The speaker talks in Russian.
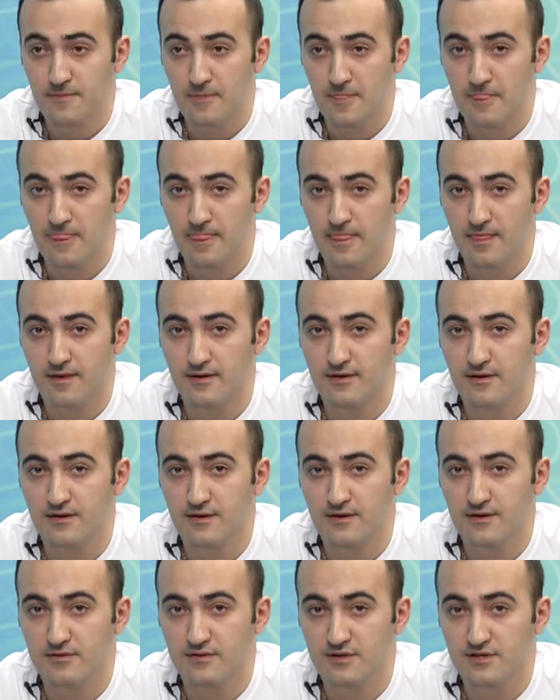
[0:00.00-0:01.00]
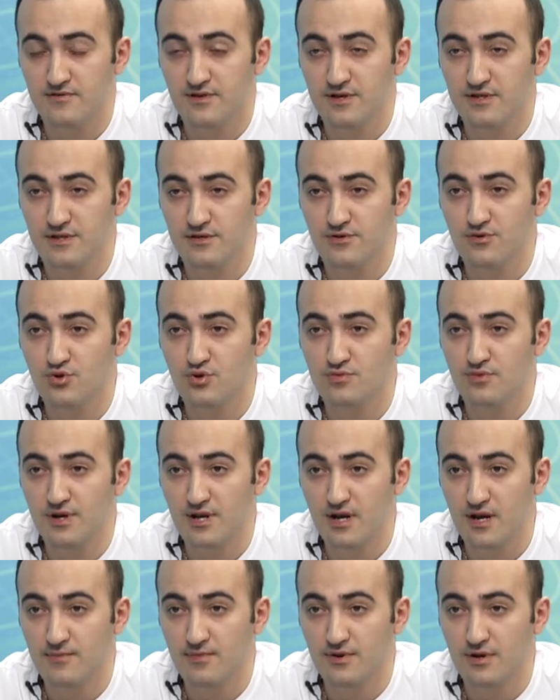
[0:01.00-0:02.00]
э, называется
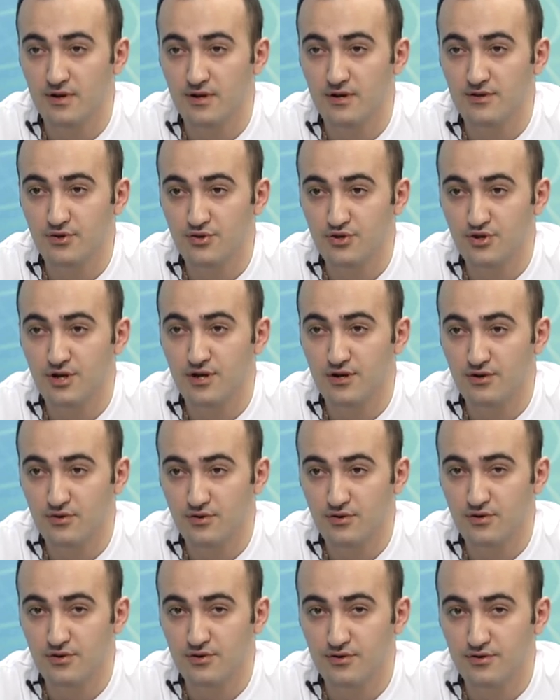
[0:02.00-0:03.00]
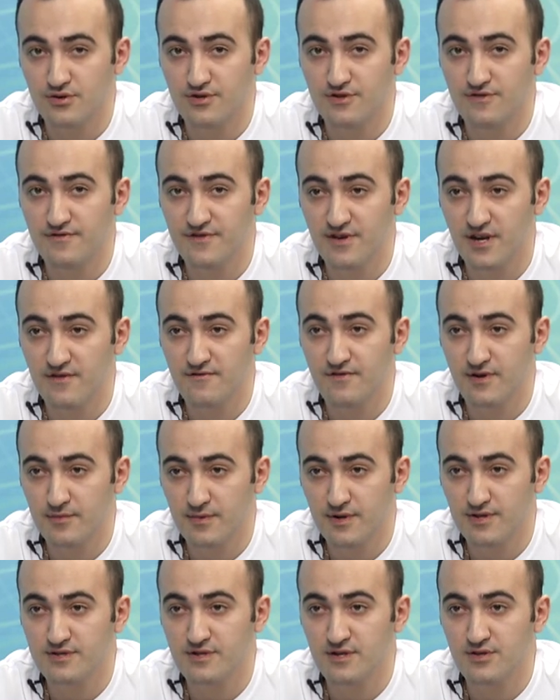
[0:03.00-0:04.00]
дружбакап.ру, то есть вся
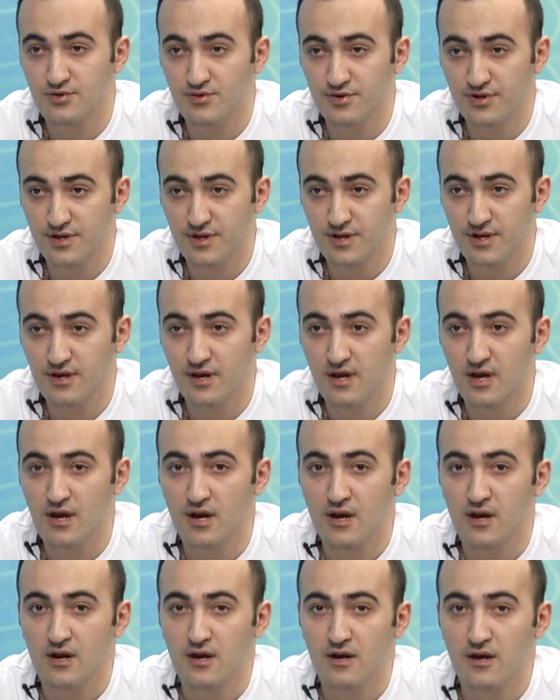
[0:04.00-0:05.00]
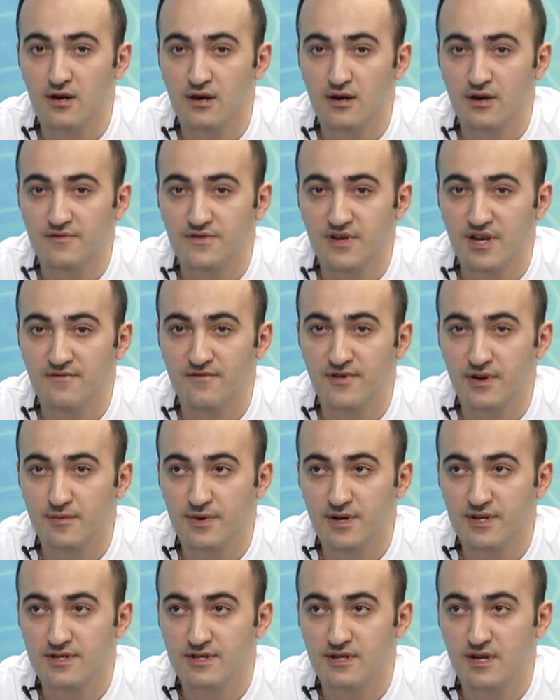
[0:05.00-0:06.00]
информация о турнире, Э, вся
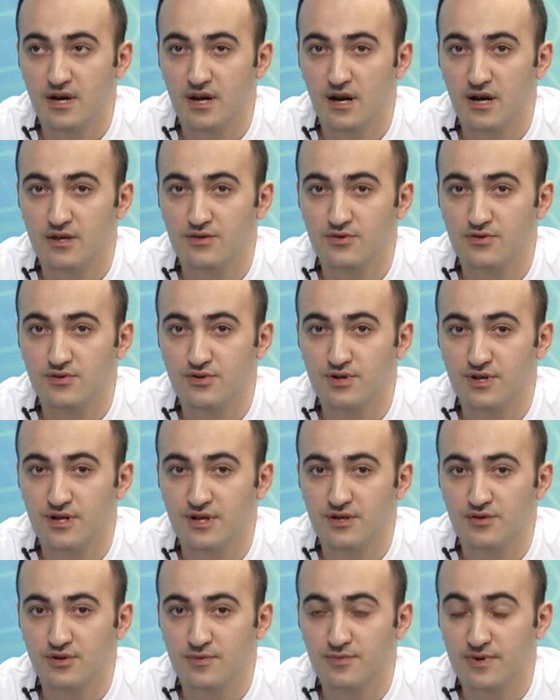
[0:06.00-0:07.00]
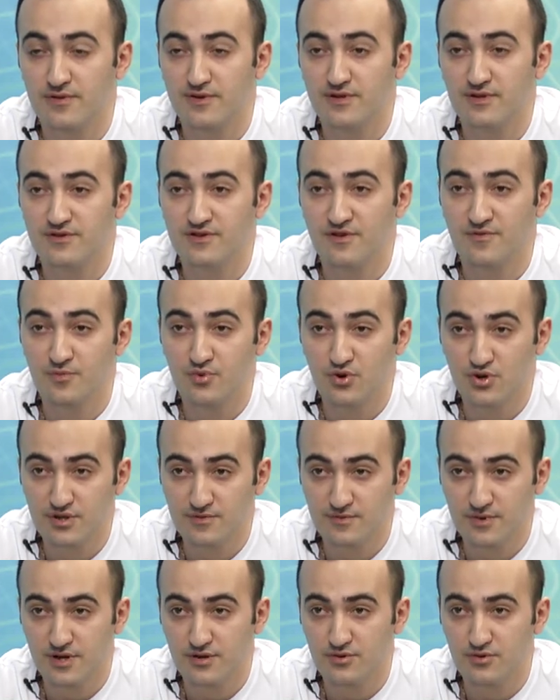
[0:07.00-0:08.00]
информация о турнире, который проводился в
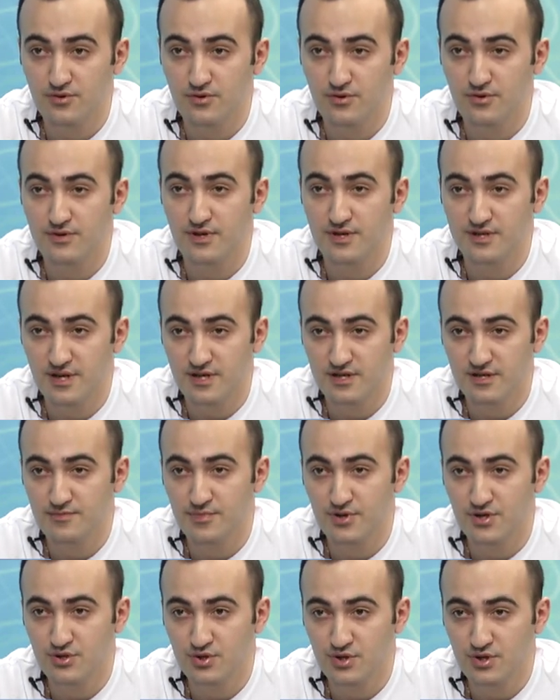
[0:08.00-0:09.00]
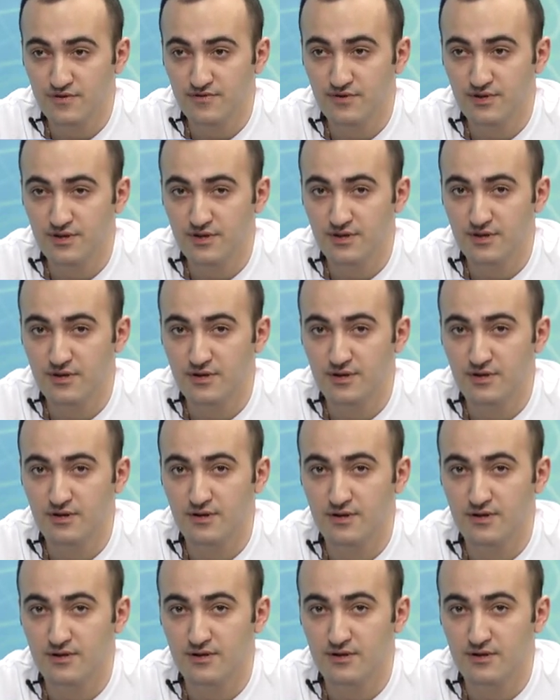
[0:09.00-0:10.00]
прошлом году, на сайте присутствует, э,
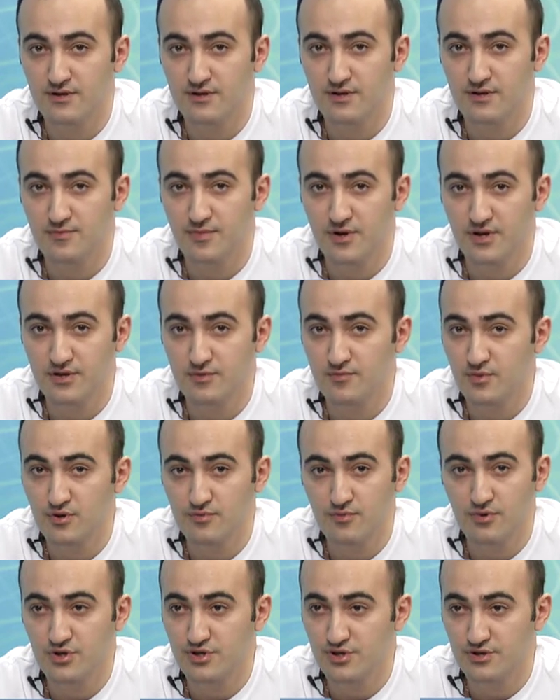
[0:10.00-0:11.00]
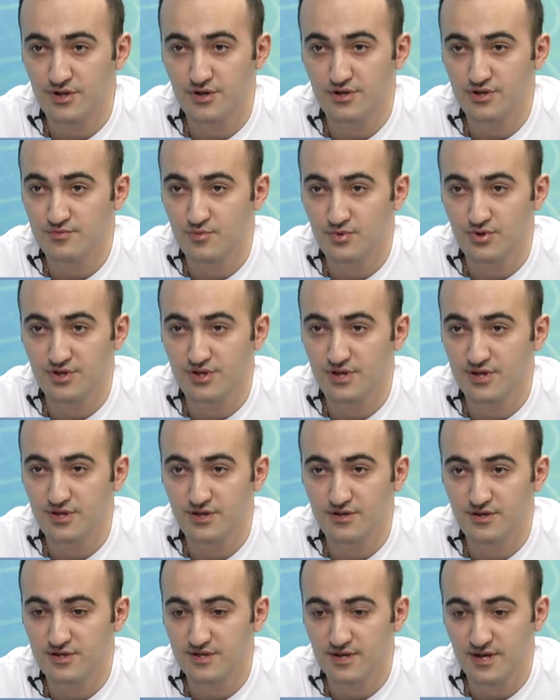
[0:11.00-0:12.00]
и поэтому любой желающий может зайти
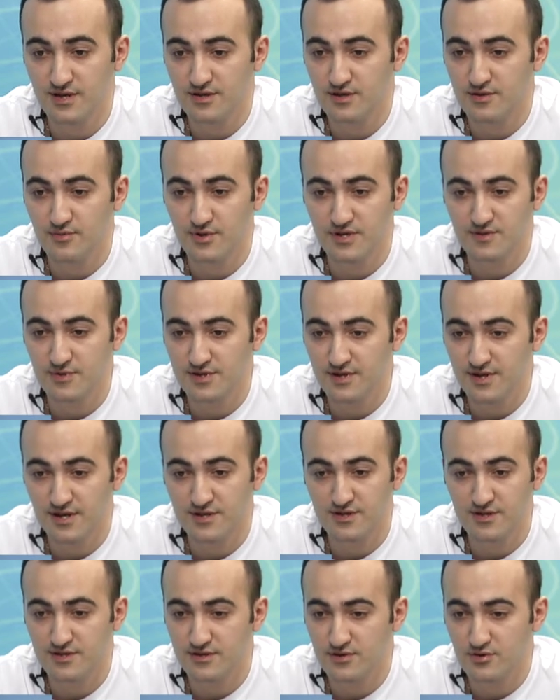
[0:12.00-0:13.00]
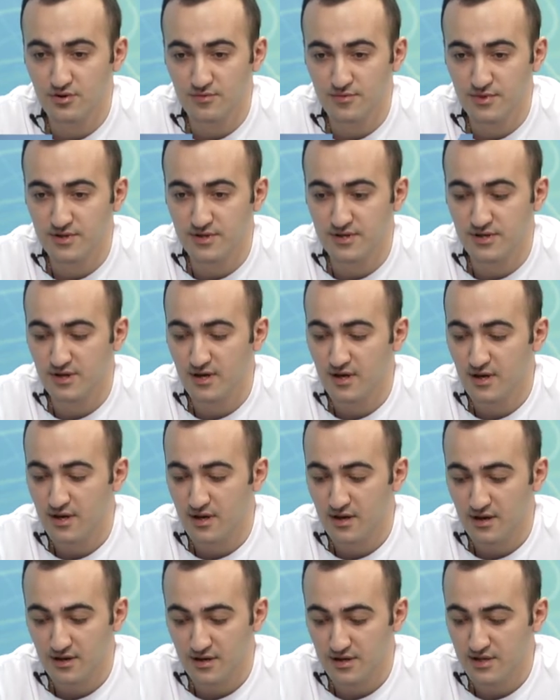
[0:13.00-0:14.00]
на сайт, посмотреть, ознакомиться
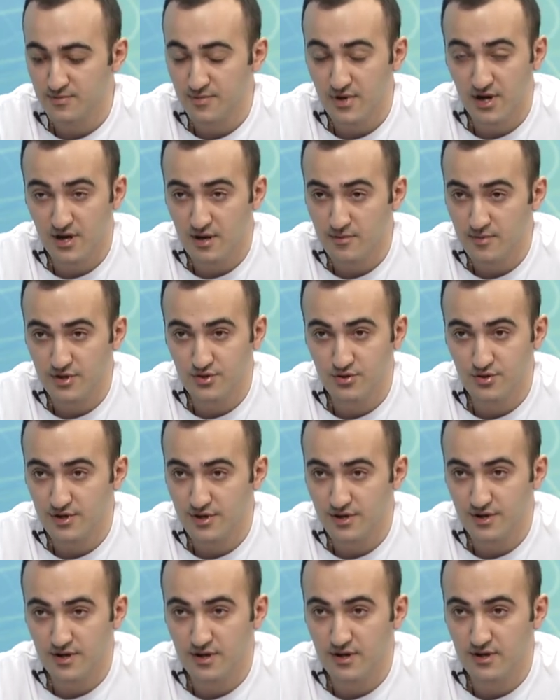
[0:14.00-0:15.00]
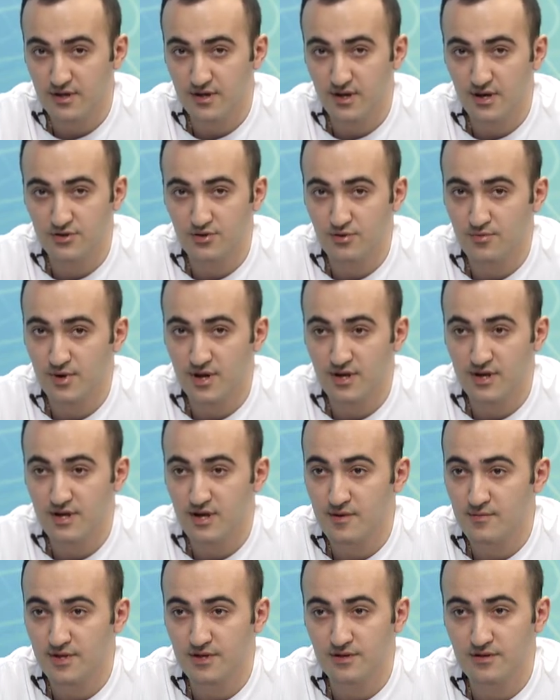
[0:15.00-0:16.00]
э, с программой турнира и о том, какие
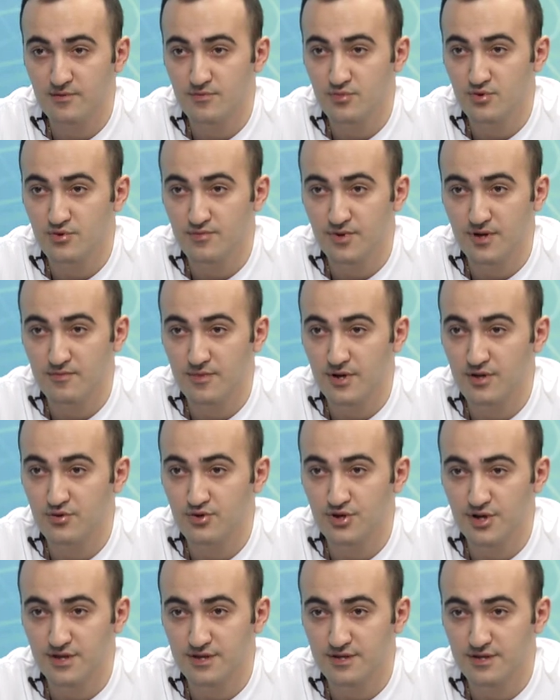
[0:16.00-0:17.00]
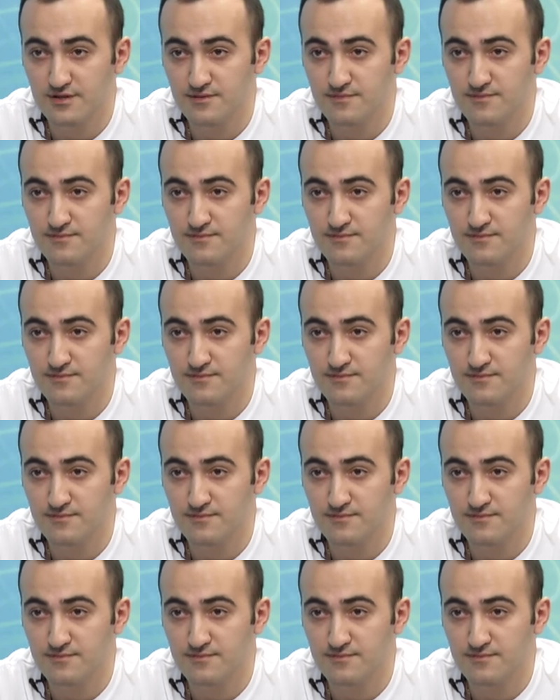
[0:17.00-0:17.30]
команды там будут принимать участие.